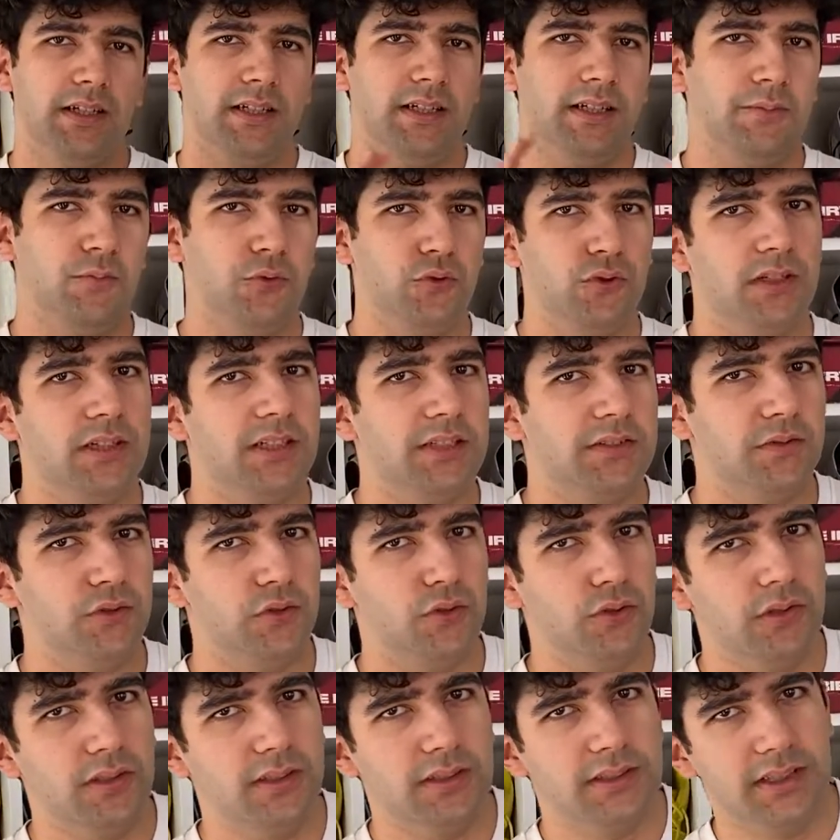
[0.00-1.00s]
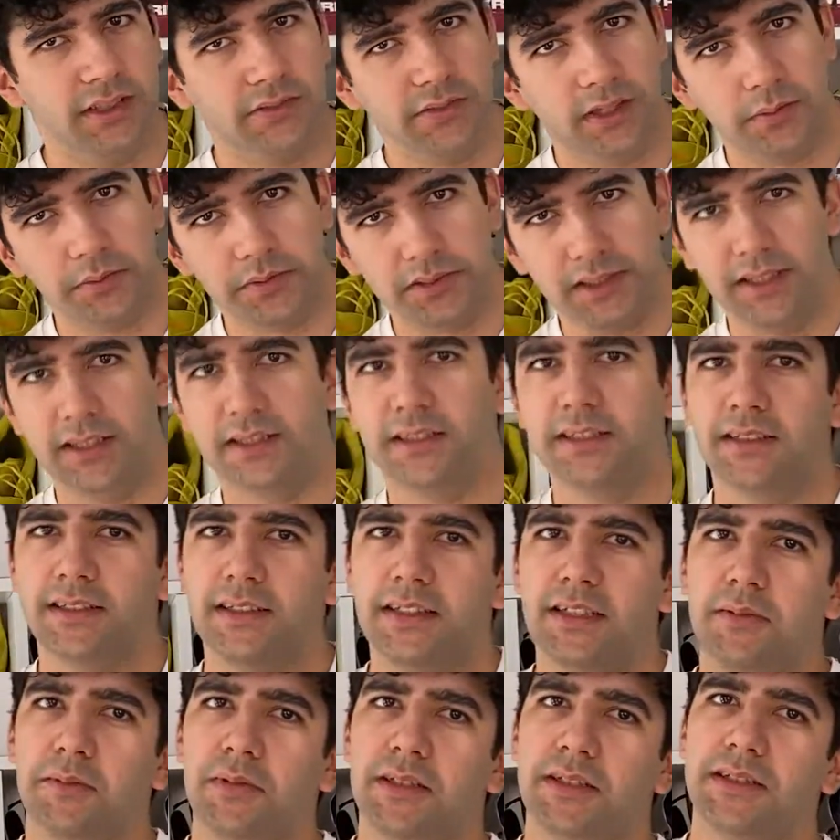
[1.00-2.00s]
Ee, bu tarz videoların devamı gelecek
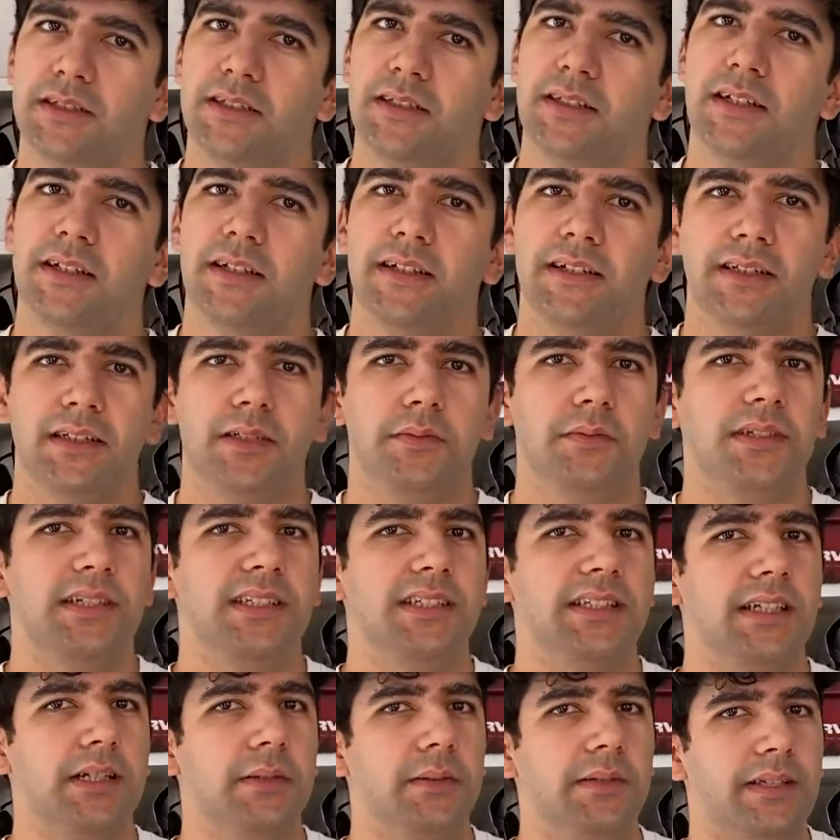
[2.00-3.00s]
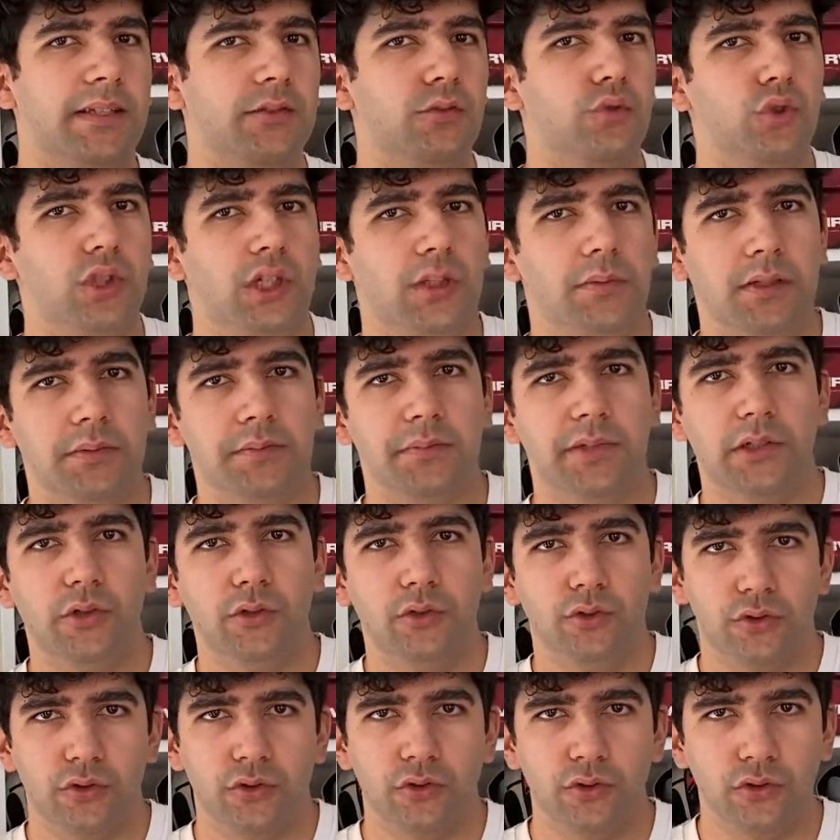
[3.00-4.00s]
elbette. Ayakkabı incelemeden duramam
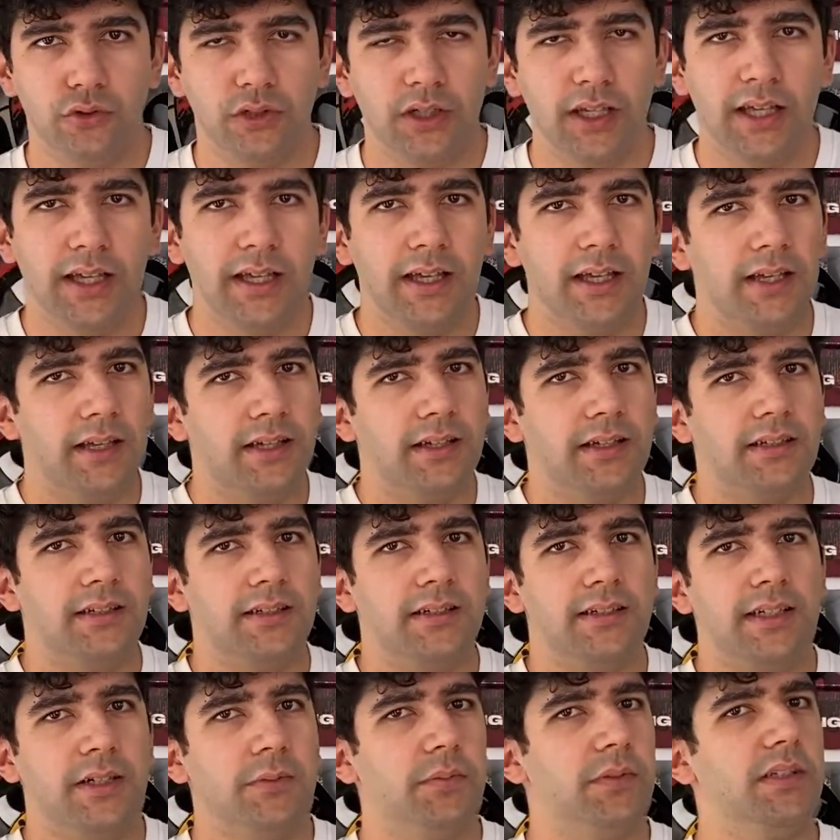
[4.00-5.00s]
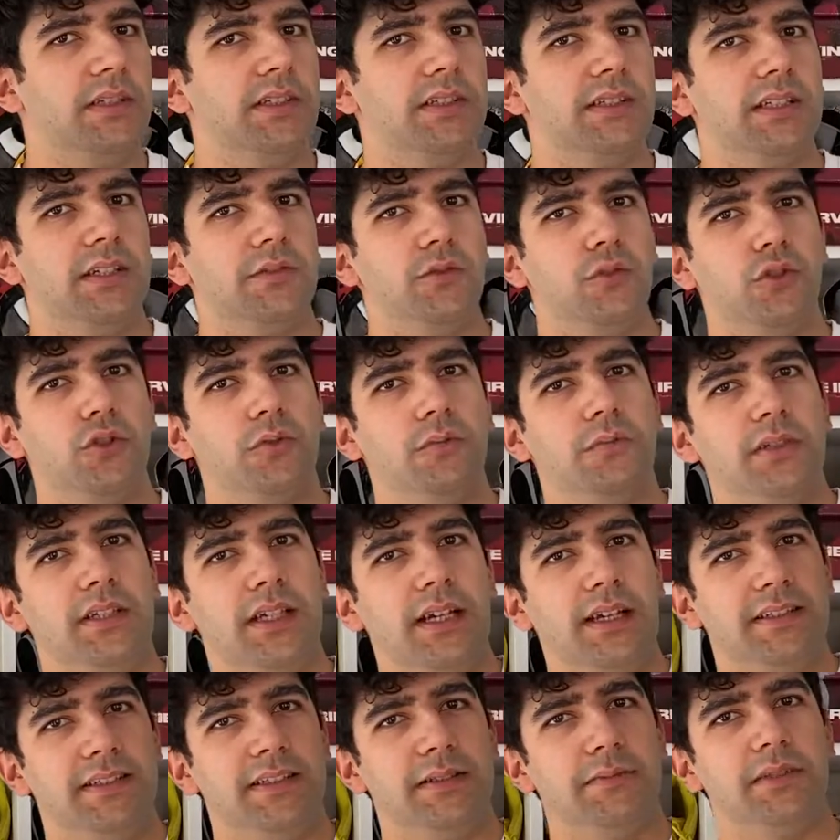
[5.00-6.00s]
biliyorsunuz. Ee, hepinizi seviyorum.
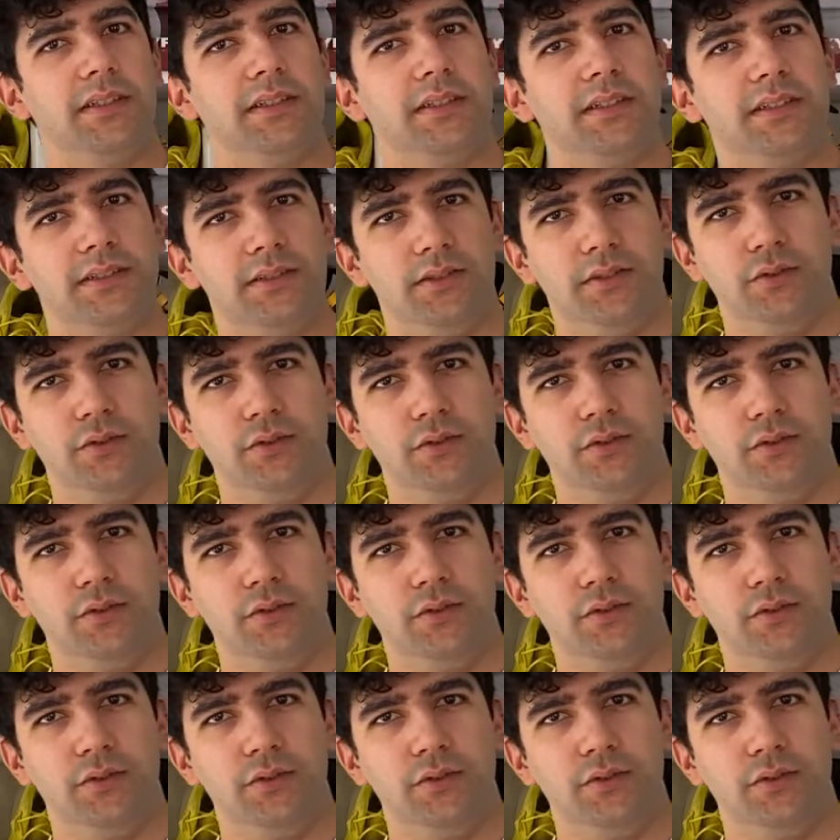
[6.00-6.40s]
Kendinize iyi bakın.